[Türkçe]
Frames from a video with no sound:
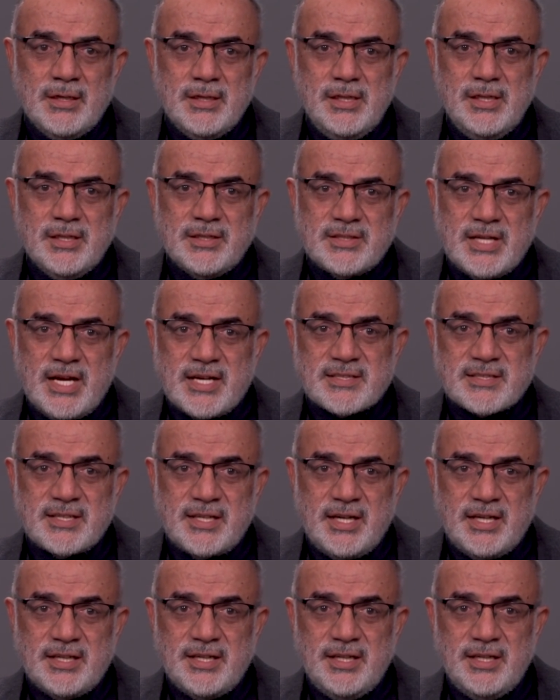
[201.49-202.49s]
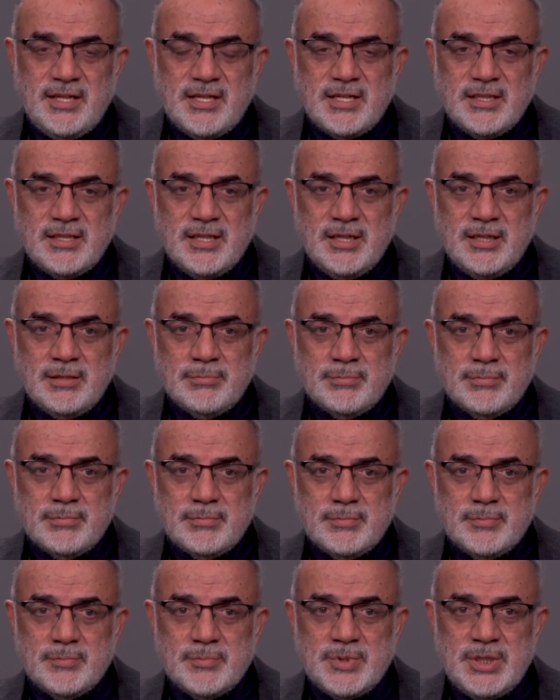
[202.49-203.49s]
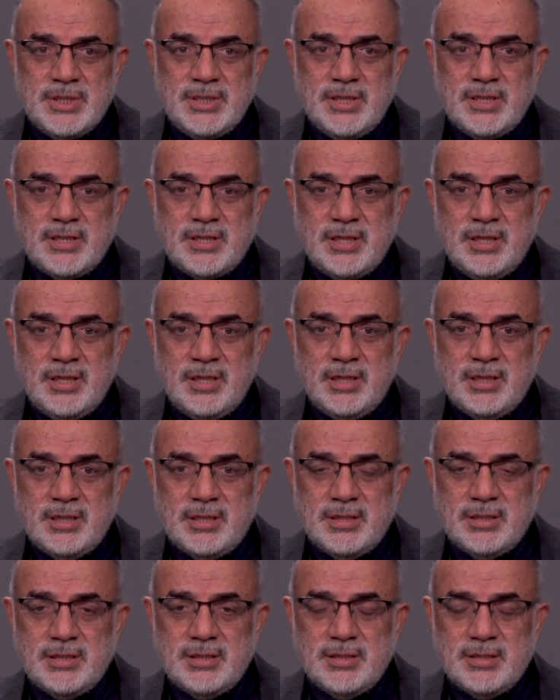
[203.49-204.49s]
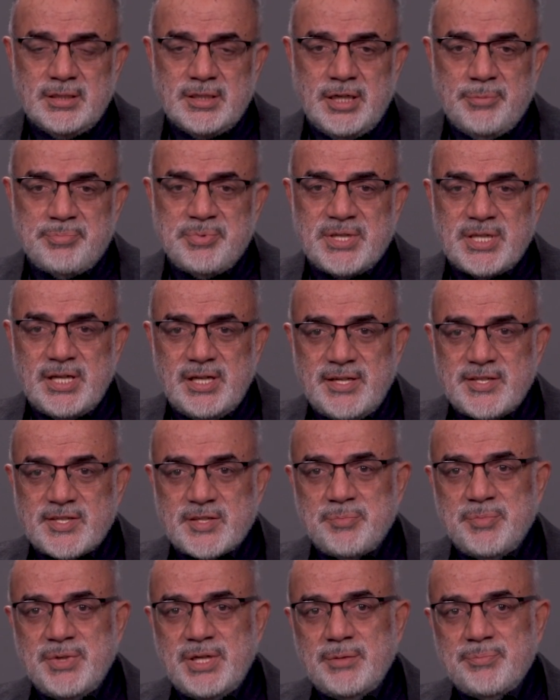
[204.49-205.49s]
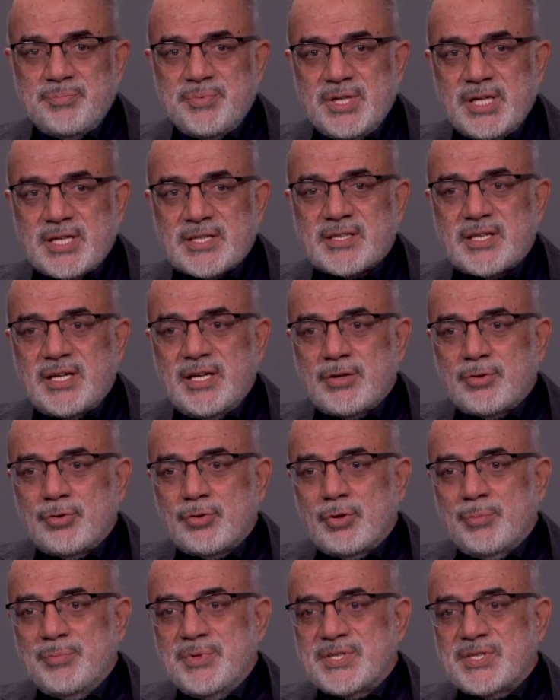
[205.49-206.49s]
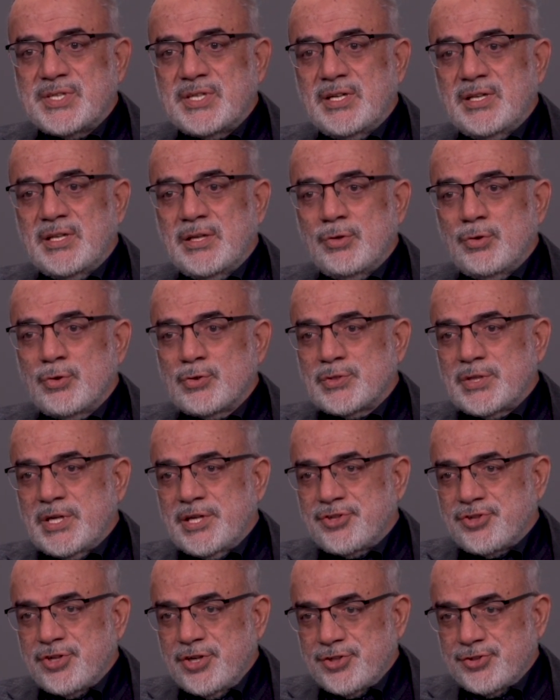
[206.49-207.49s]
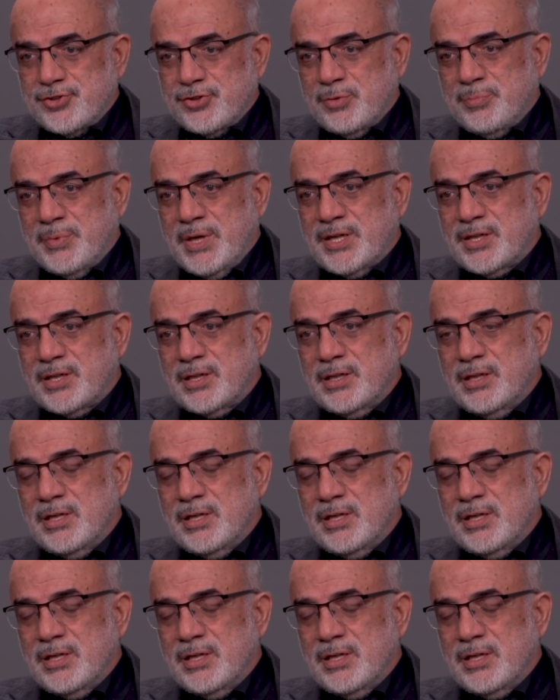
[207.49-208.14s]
İlk derslere geri gidelim. Dedik ki kapitalizmi piyasa ekonomisiyle özdeşleştirmek